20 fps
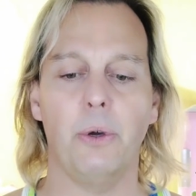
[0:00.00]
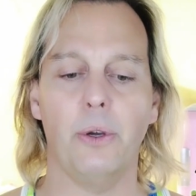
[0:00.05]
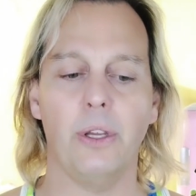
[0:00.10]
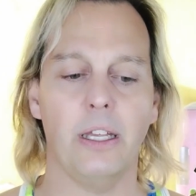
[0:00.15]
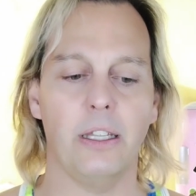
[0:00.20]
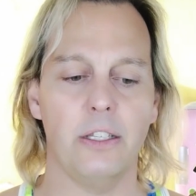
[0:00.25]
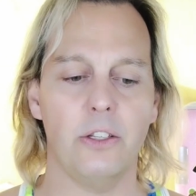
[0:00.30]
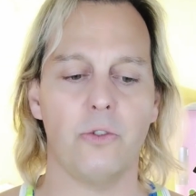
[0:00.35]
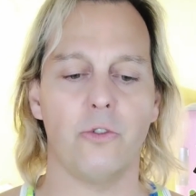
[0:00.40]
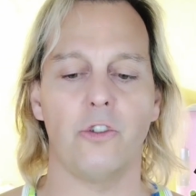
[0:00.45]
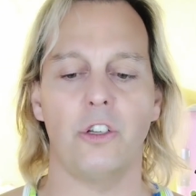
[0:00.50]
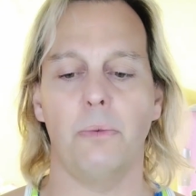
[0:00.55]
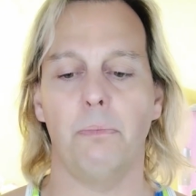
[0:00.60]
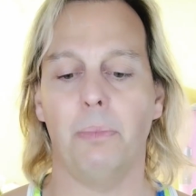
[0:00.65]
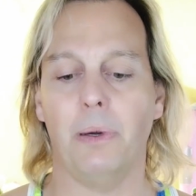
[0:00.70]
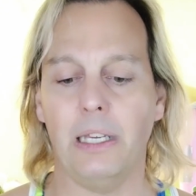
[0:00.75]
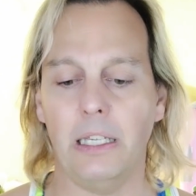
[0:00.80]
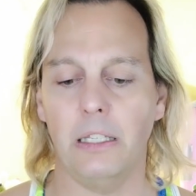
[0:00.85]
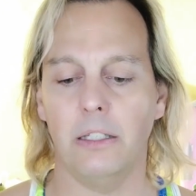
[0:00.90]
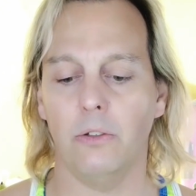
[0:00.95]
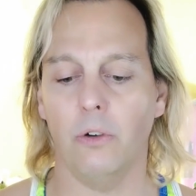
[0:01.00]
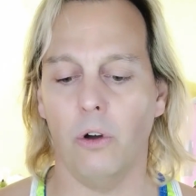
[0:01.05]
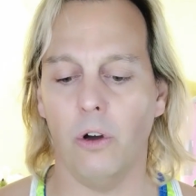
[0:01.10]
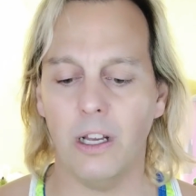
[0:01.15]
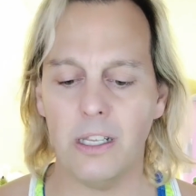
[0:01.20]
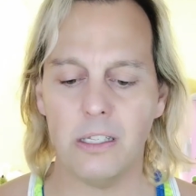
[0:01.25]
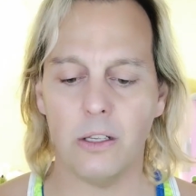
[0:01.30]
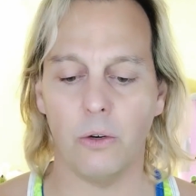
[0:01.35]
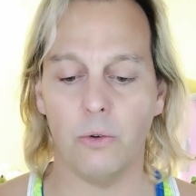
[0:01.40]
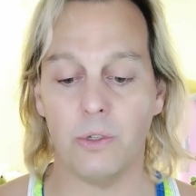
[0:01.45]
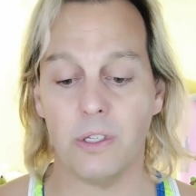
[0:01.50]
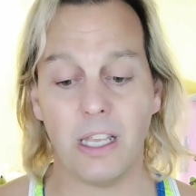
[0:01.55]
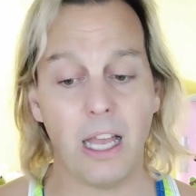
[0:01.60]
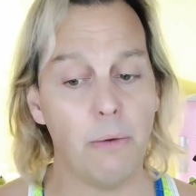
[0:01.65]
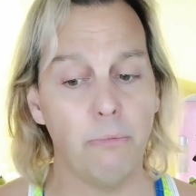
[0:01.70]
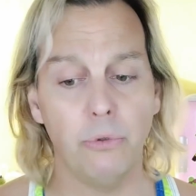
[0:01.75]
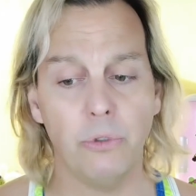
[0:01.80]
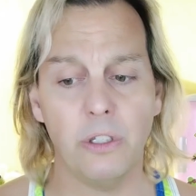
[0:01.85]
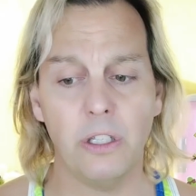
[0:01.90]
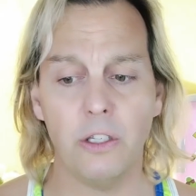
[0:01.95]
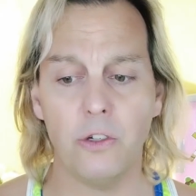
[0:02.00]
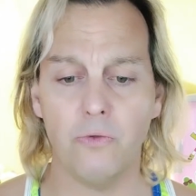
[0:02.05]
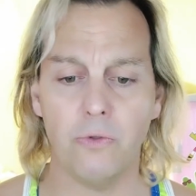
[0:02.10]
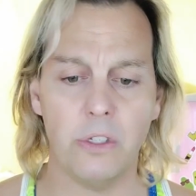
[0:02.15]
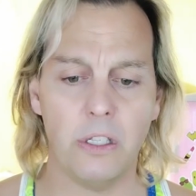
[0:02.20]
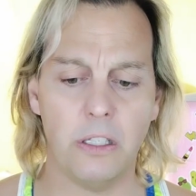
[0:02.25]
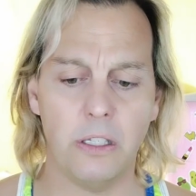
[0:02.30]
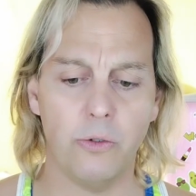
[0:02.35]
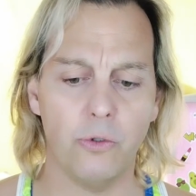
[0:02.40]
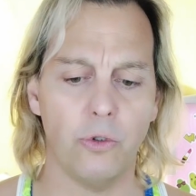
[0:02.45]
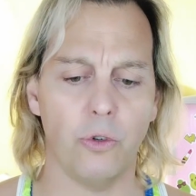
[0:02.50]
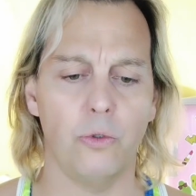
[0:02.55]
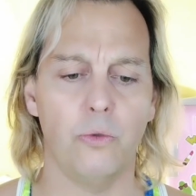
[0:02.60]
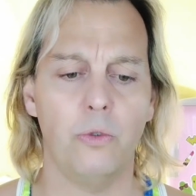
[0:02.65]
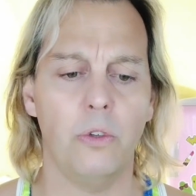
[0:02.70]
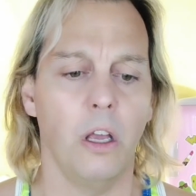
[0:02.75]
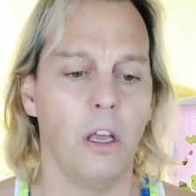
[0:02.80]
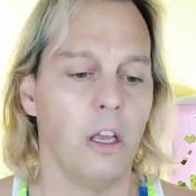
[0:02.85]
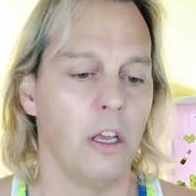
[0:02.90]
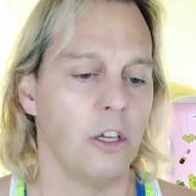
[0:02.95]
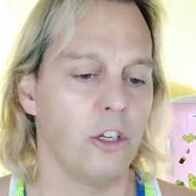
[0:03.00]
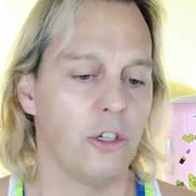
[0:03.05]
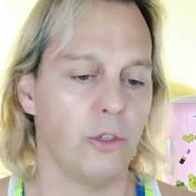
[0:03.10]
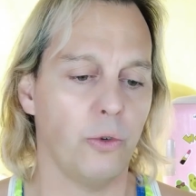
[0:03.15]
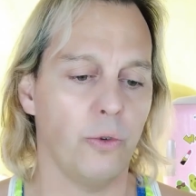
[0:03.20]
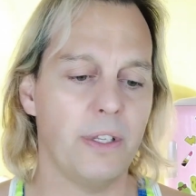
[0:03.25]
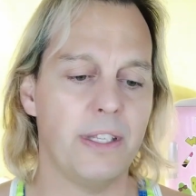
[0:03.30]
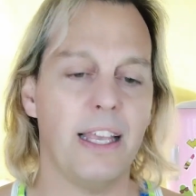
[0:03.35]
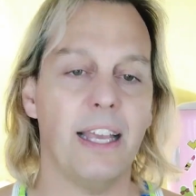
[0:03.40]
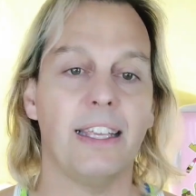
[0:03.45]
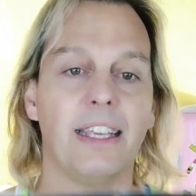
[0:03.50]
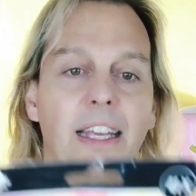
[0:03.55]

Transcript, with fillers: regardez ce que j'ai pris en raison Le scrapbooking, je vous ai dit aujourd'hui, je trouvais ça à